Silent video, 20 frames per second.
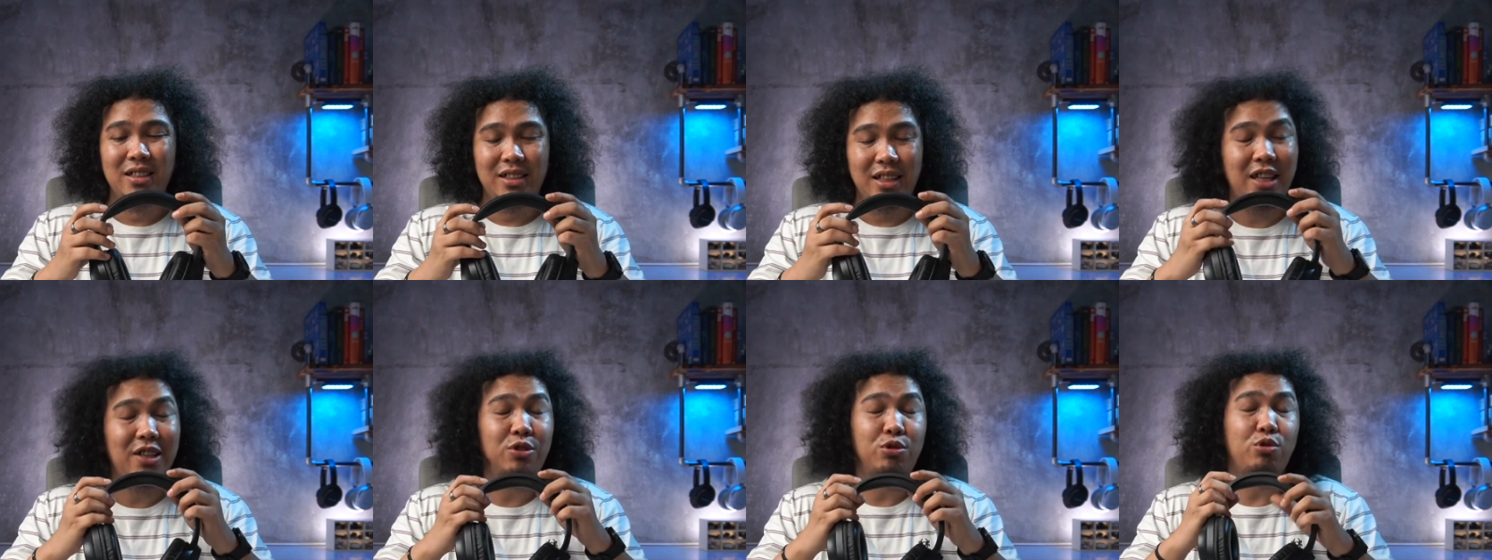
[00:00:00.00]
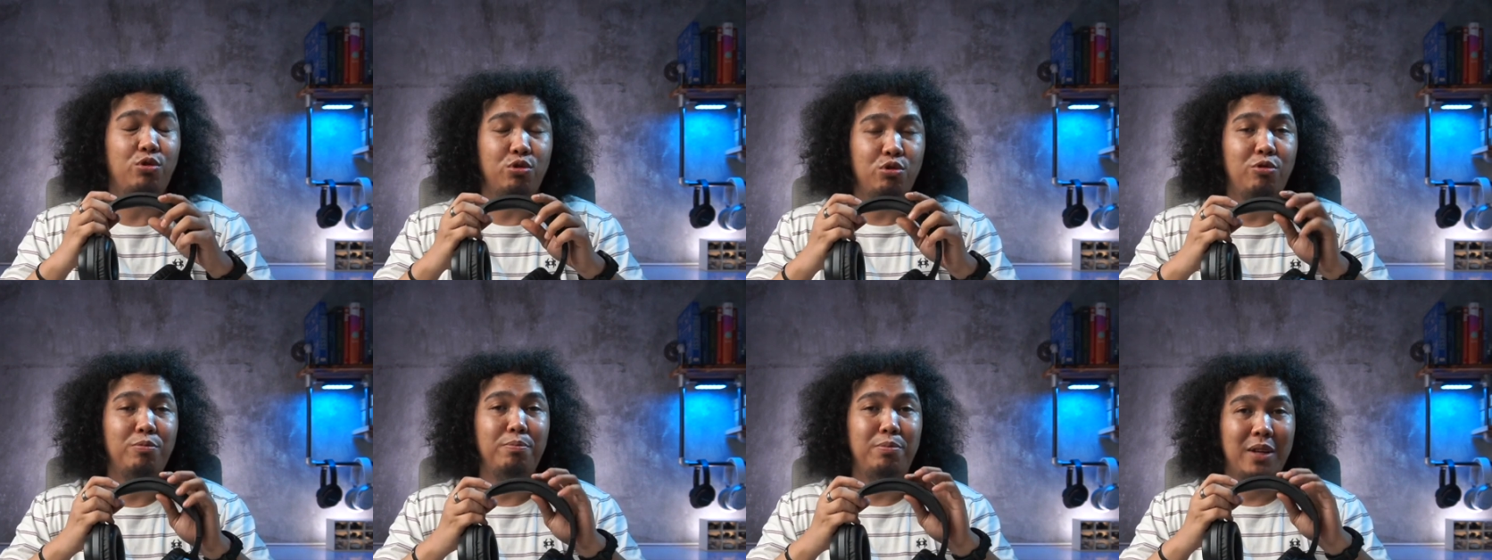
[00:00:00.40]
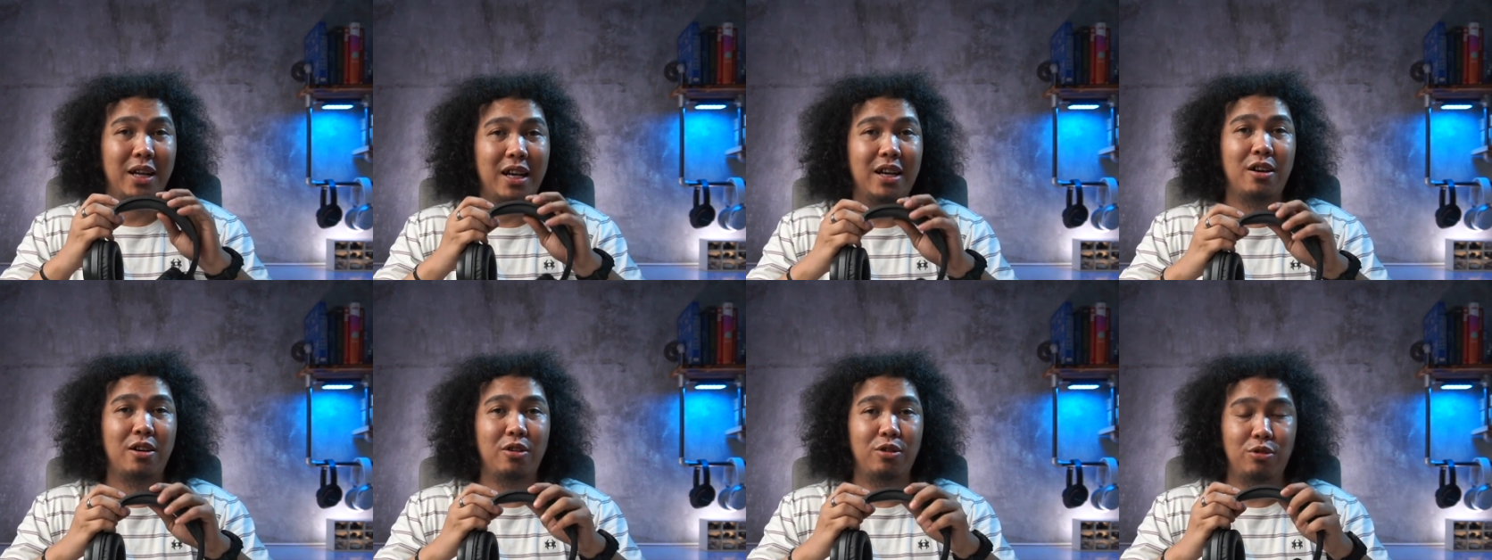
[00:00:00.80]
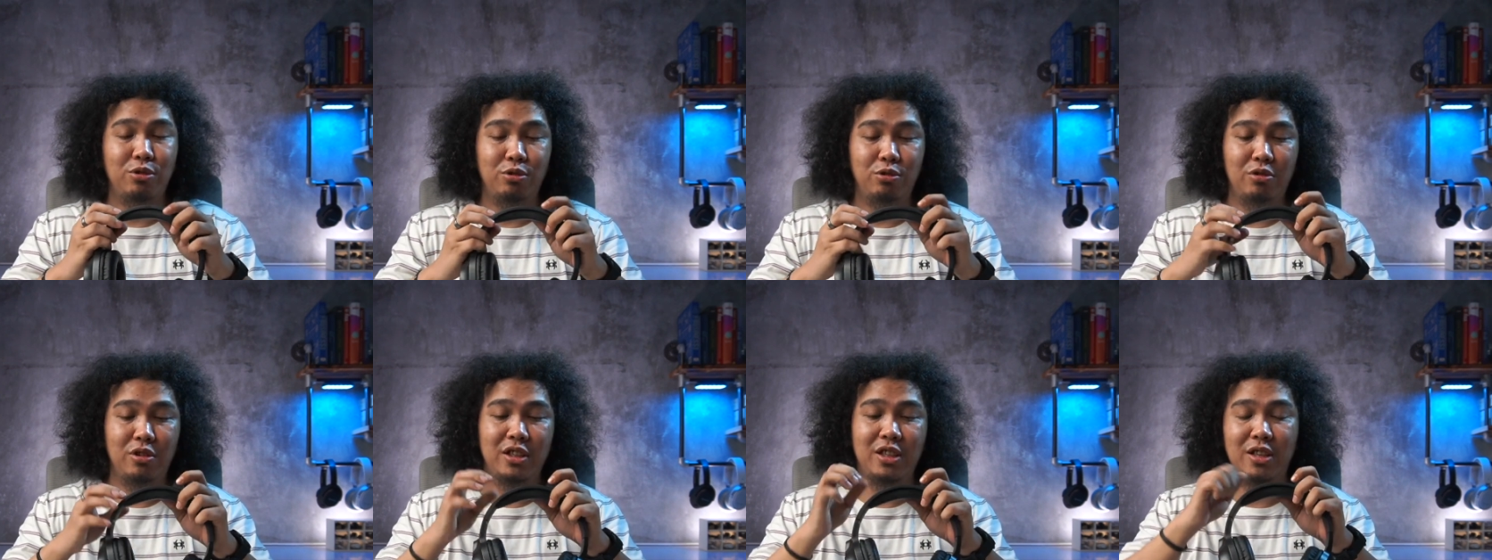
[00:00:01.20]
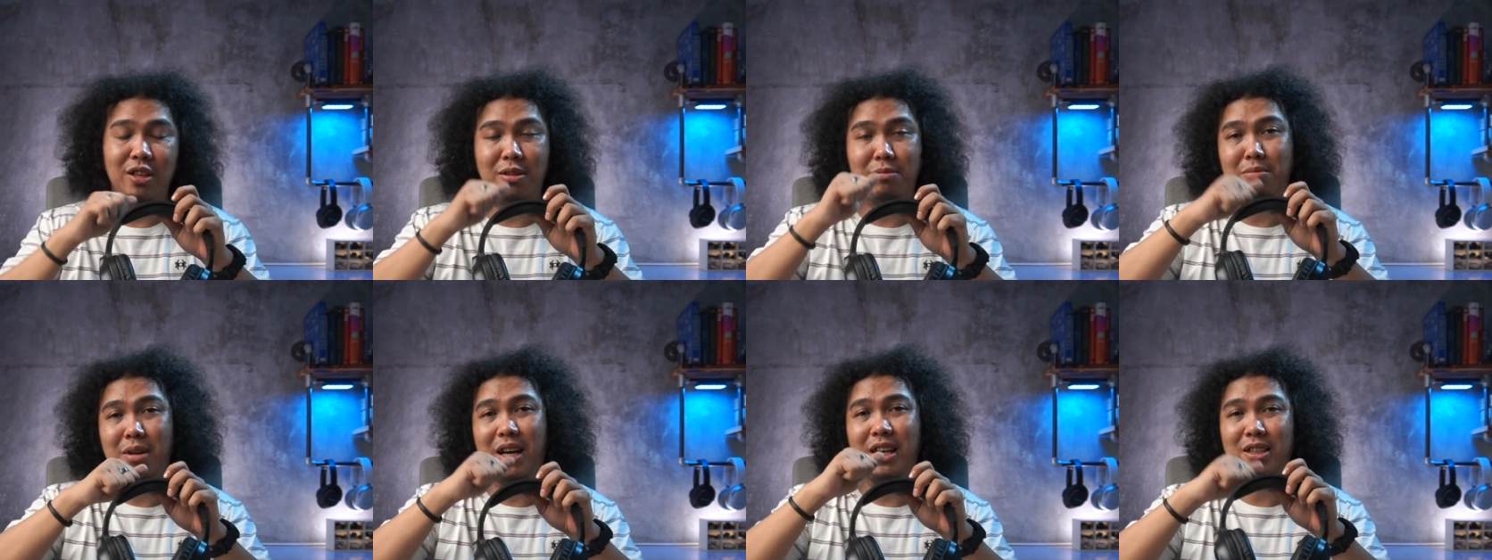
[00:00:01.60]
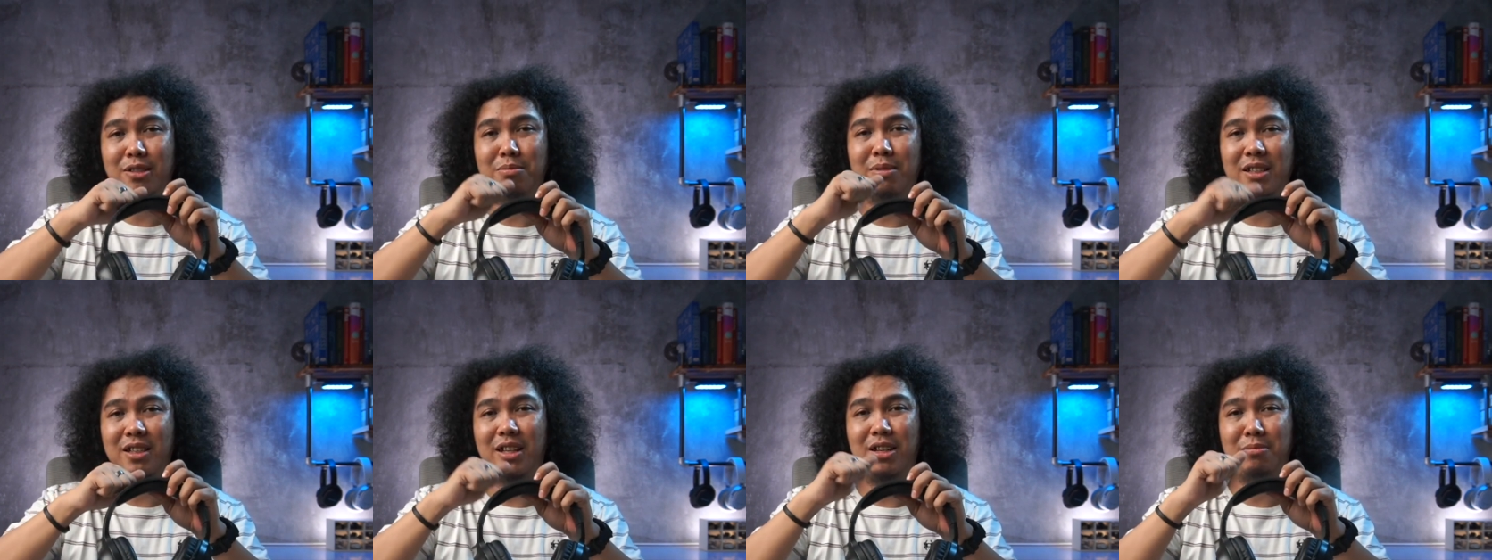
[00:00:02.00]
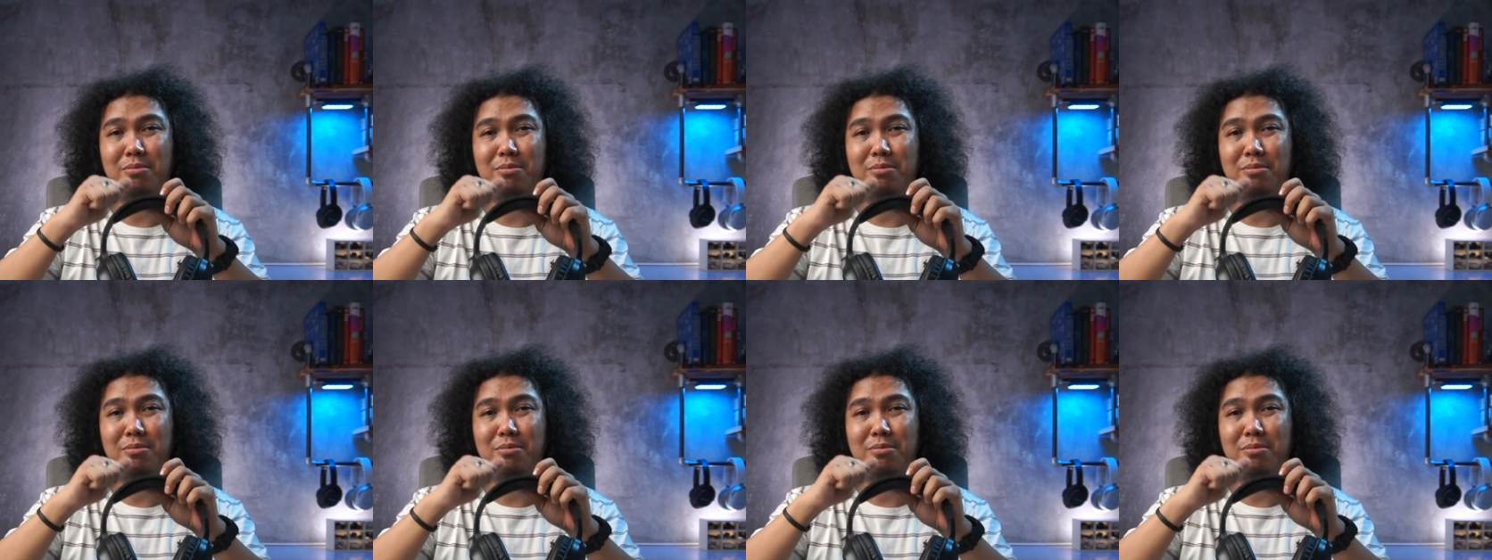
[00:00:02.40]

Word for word: Ya cukup lah kalau untuk kita bahas masalah